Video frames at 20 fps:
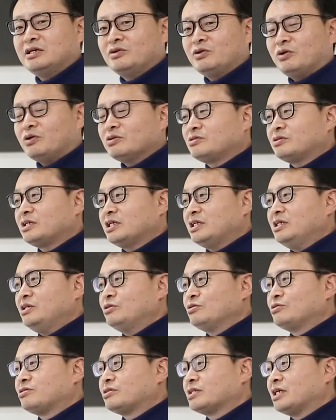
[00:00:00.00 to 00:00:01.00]
어떻게
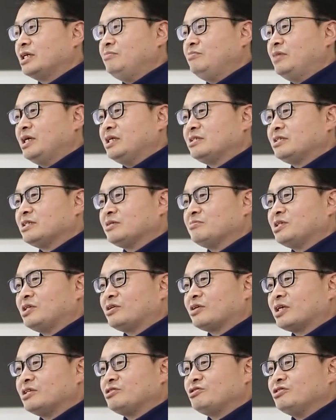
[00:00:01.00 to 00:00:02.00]
리눅스가 인베디드 시스템에
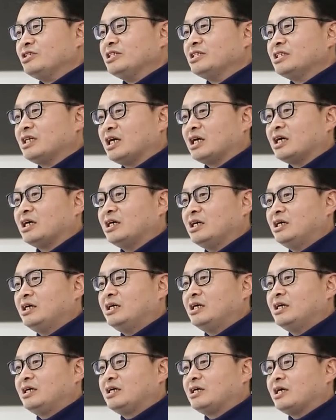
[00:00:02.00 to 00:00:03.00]
들어갈 수
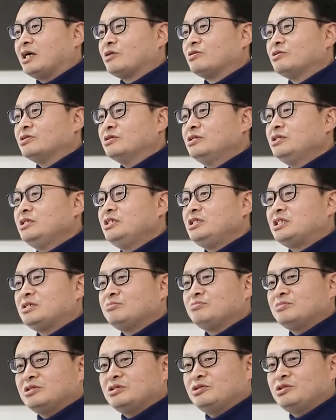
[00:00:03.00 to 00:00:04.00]
있느냐라고
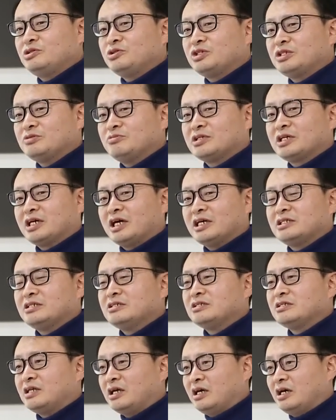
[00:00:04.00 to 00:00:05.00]
의심 의구심을
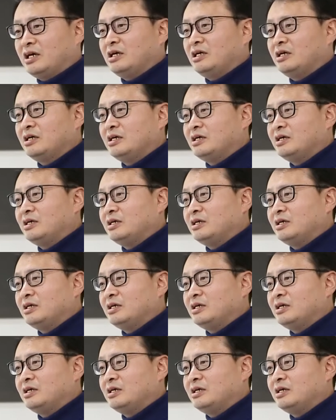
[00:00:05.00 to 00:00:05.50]
가질 때